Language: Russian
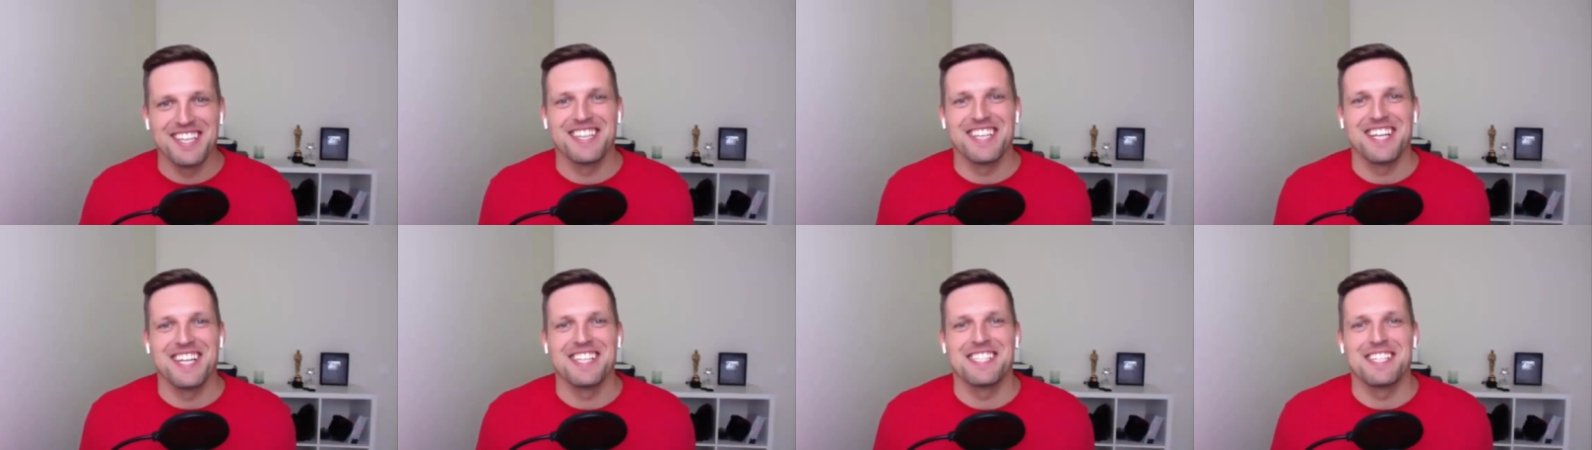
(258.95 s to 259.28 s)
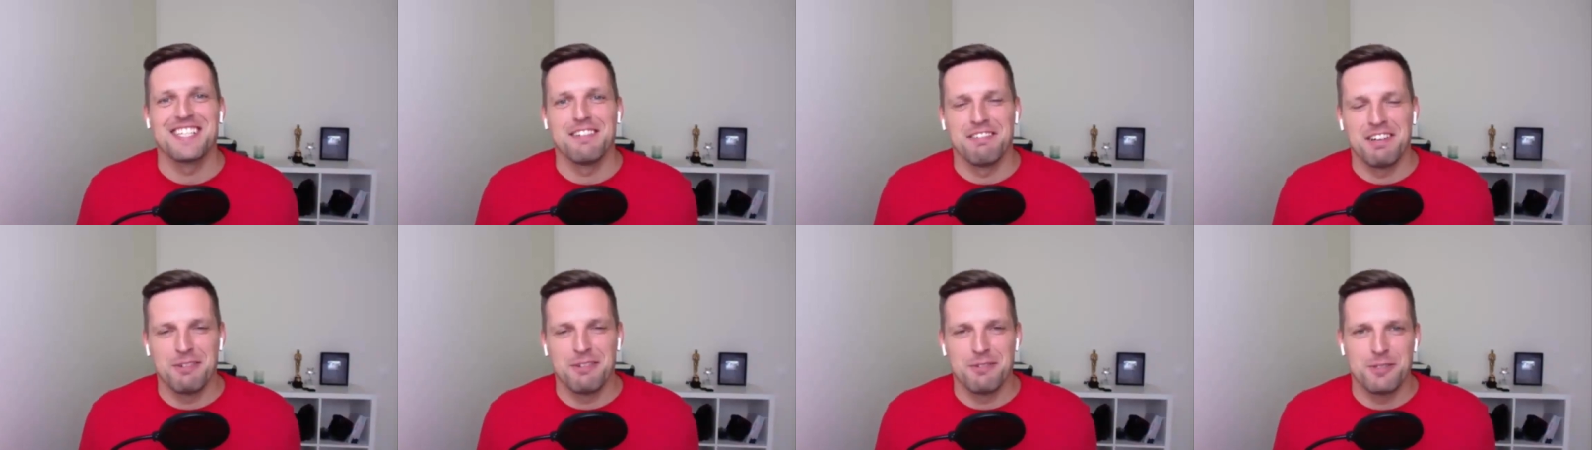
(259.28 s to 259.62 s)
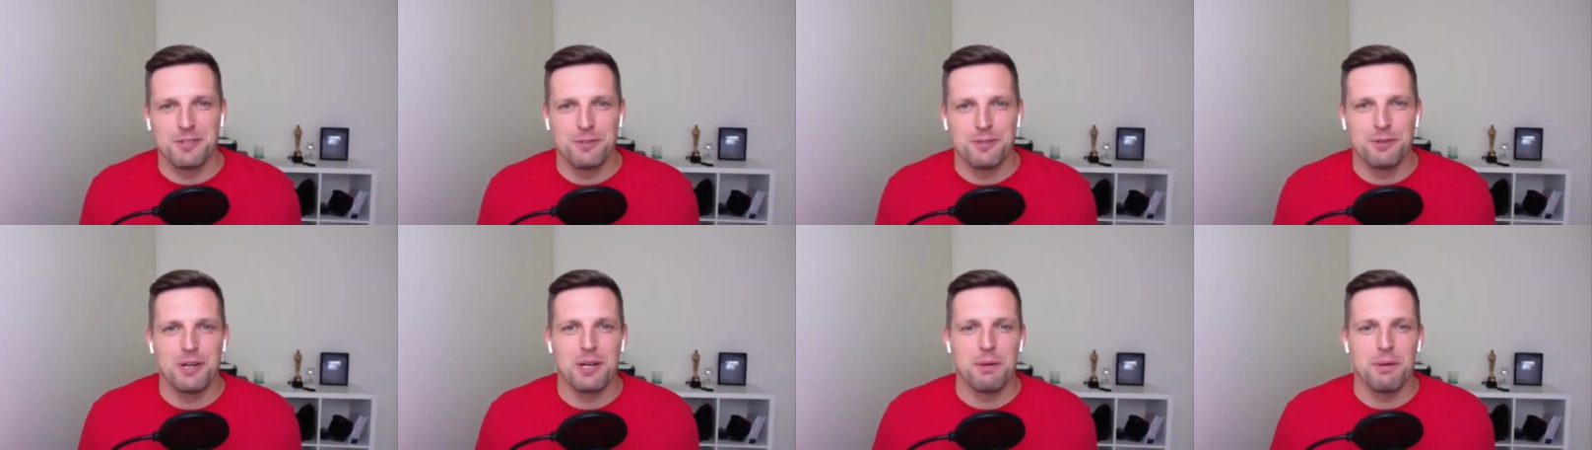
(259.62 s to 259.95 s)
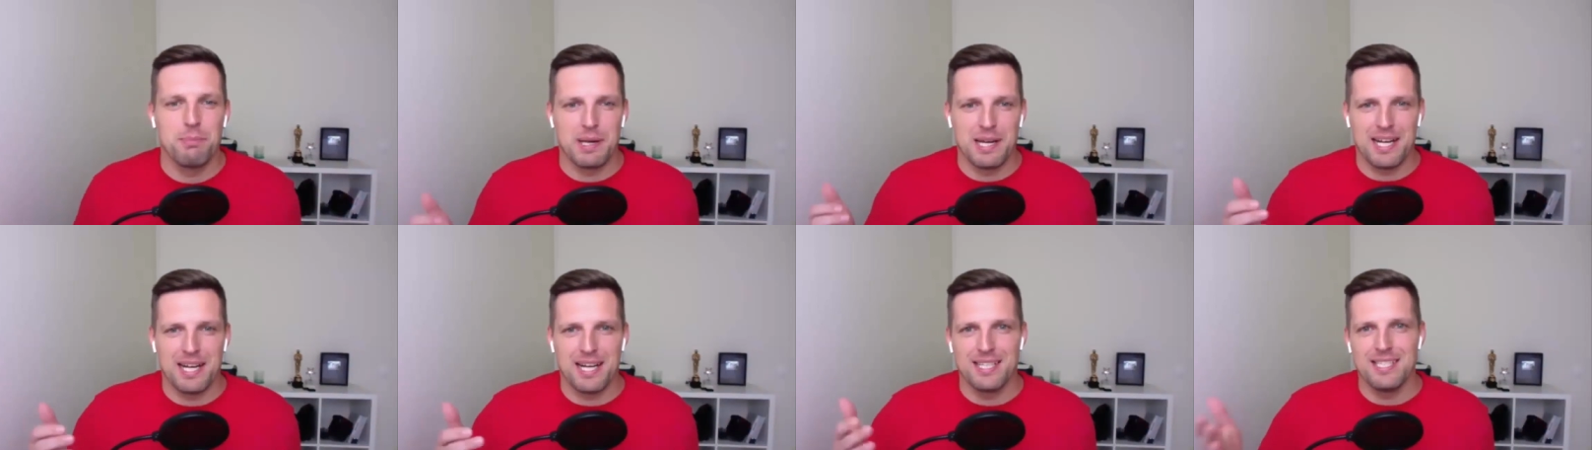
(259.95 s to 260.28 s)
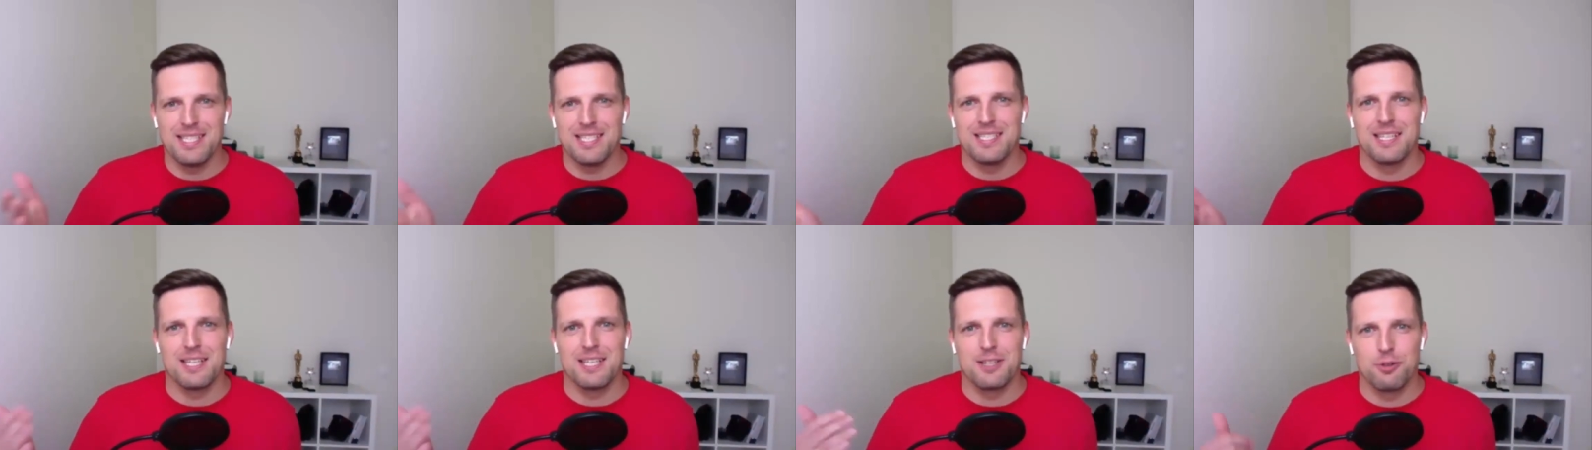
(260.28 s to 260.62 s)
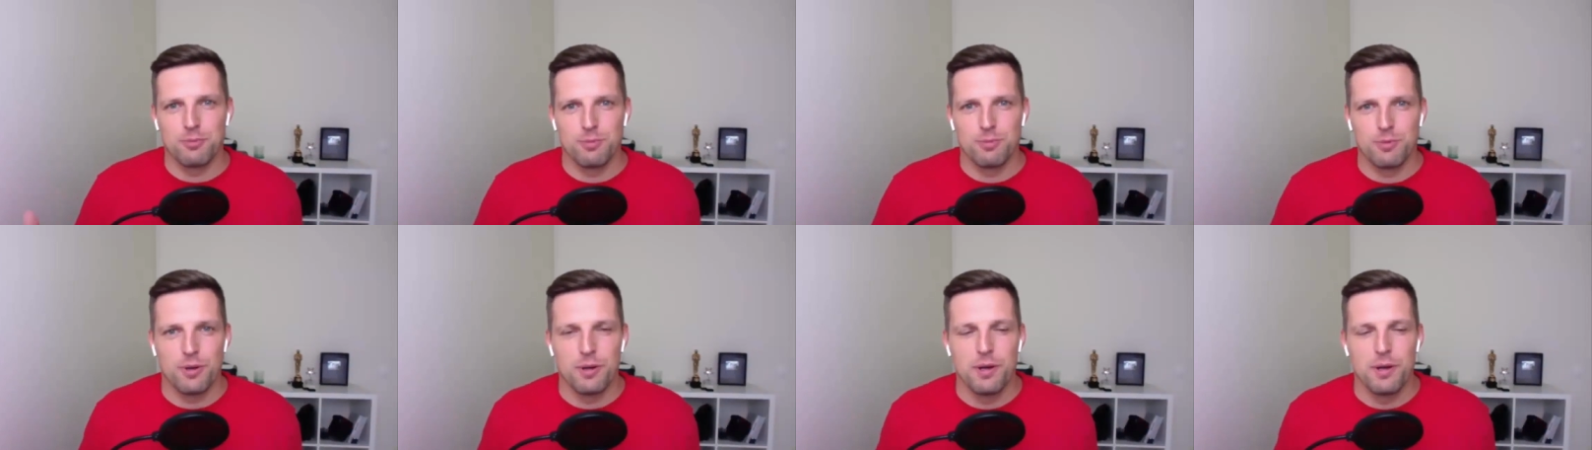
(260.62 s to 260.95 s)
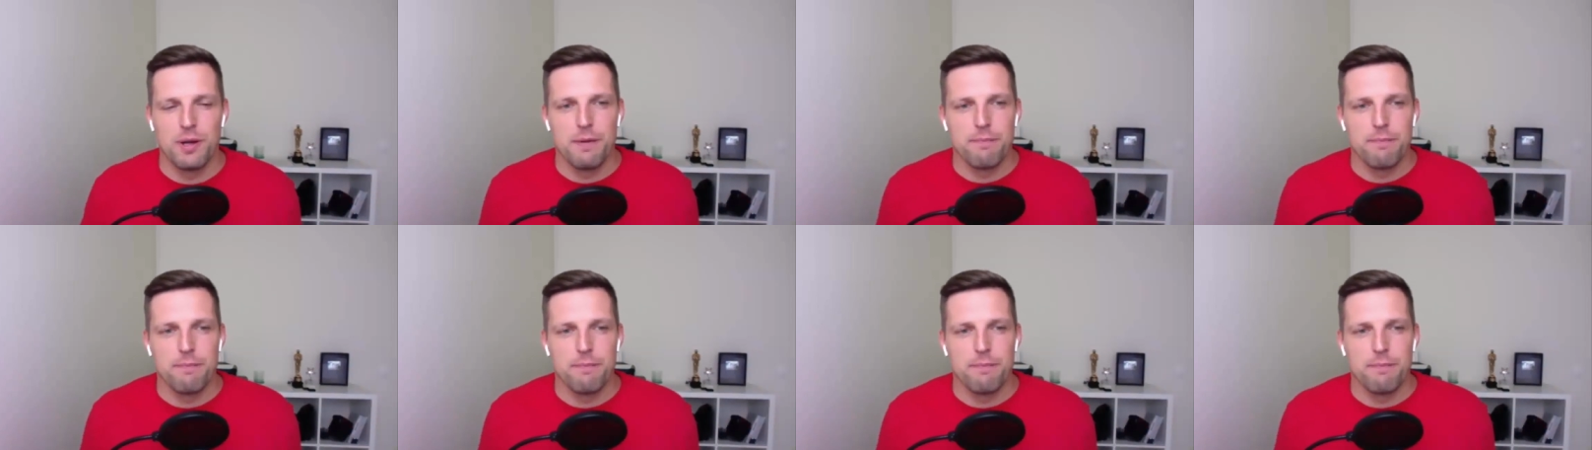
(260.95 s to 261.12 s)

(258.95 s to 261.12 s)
та целевая аудитория, переходите, я думаю,